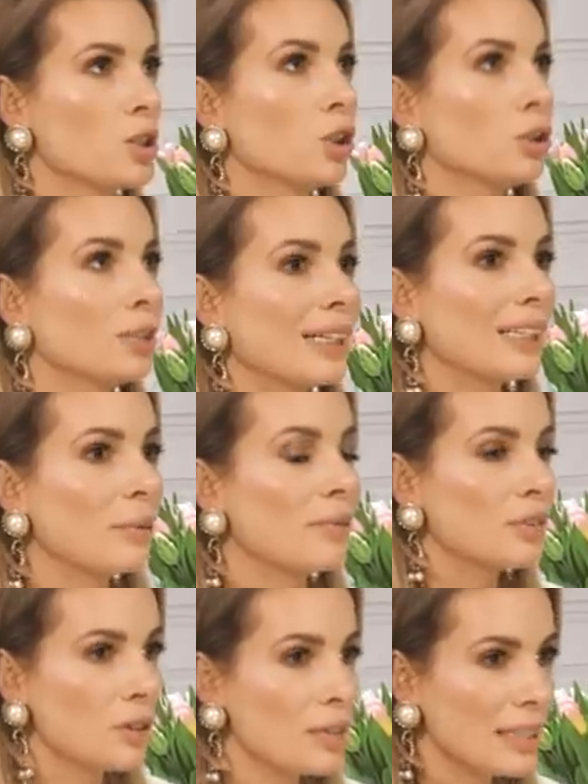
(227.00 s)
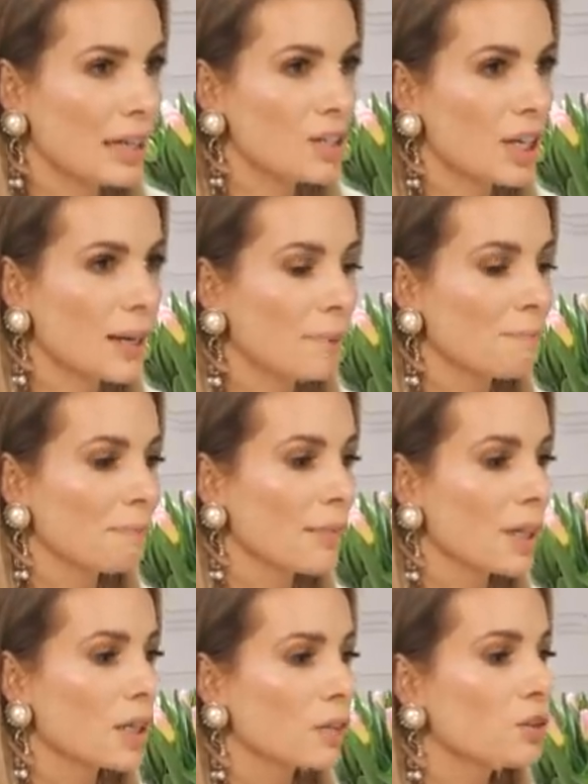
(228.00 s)
Co to tak naprawdę oznacza?
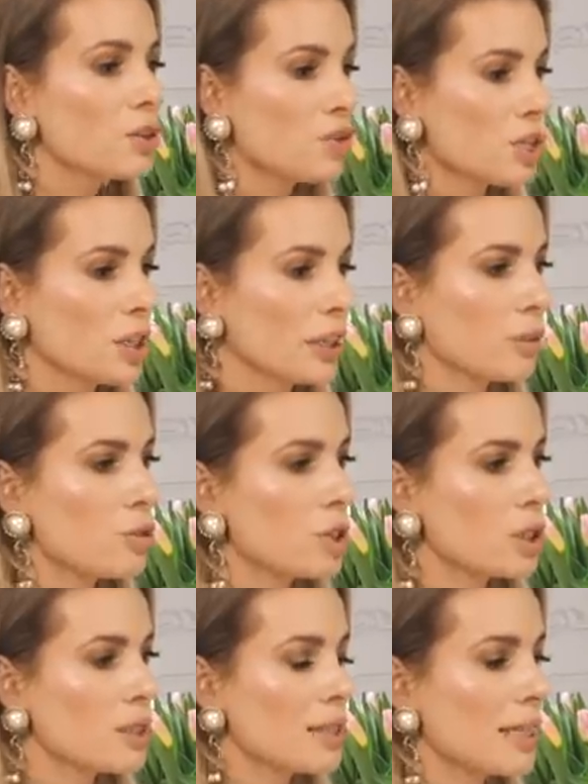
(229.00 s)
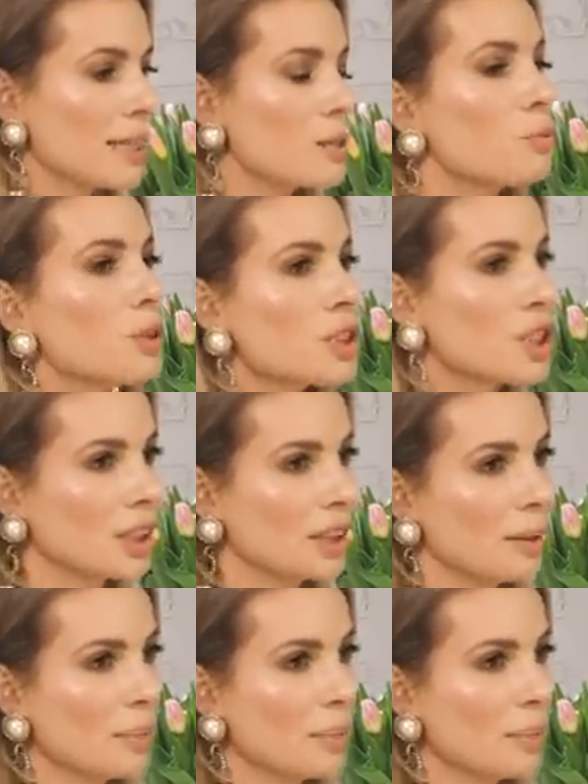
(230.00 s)
No dziewczyny, jak już znalazłyście tak